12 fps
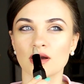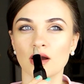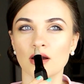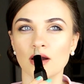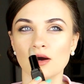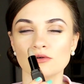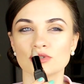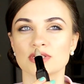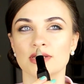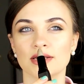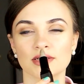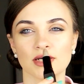какао,
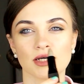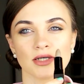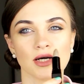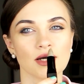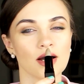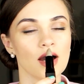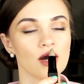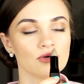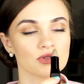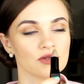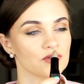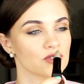сладкое какао,
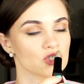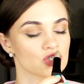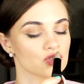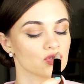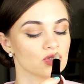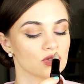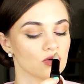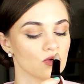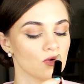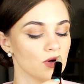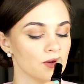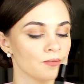наверное, что-то
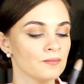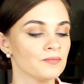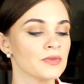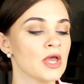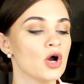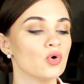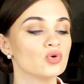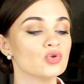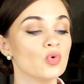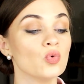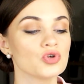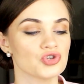такое. Он
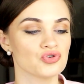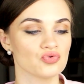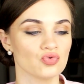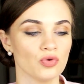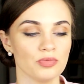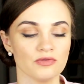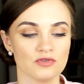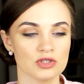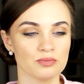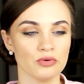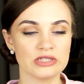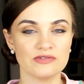очень удобен в
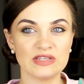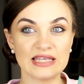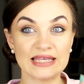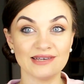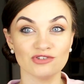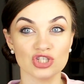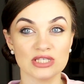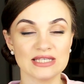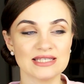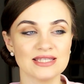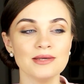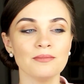использовании, его
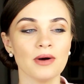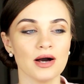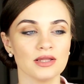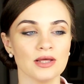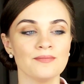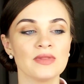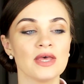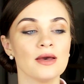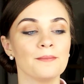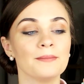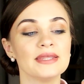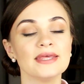здесь немало.
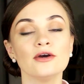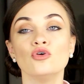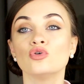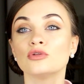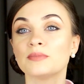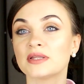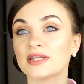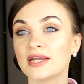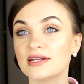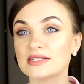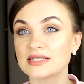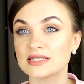Мне он
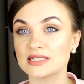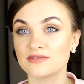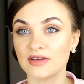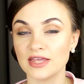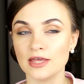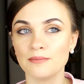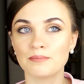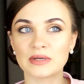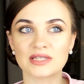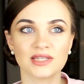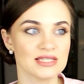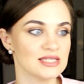понравился своей
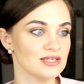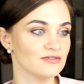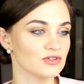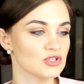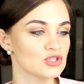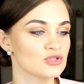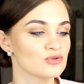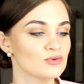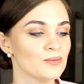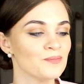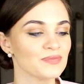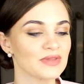портативностью,